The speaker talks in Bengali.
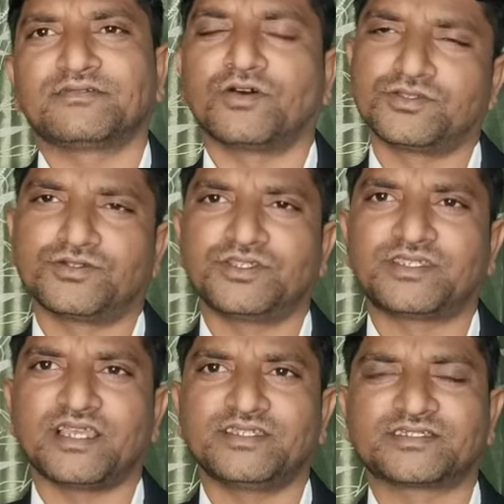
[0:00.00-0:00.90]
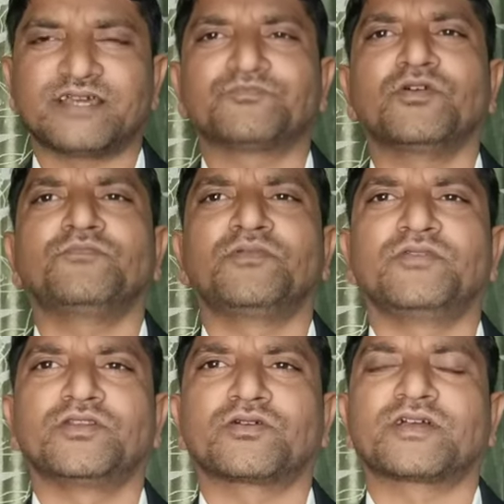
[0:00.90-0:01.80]
নন জুডিশিয়াল স্ট্যাম্পেও
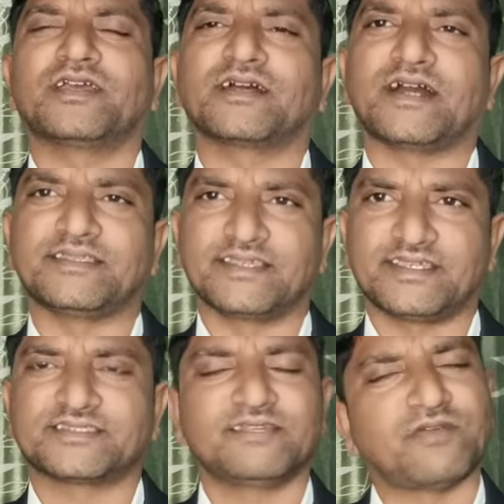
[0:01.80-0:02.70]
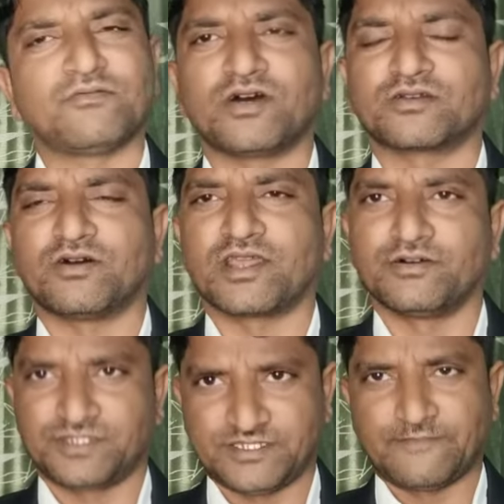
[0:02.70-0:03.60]
বিভিন্ন কাজে ক্ষেত্রে ব্যবহার করা
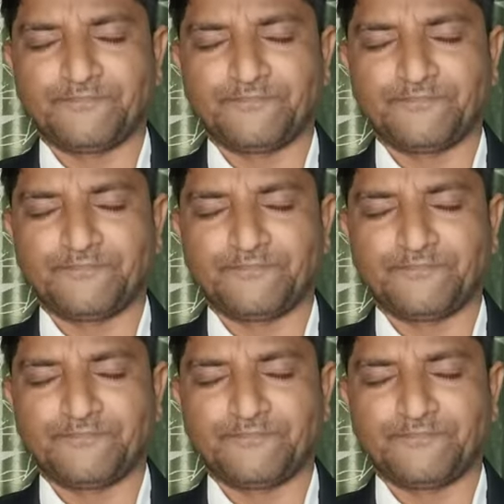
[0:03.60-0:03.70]
হচ্ছে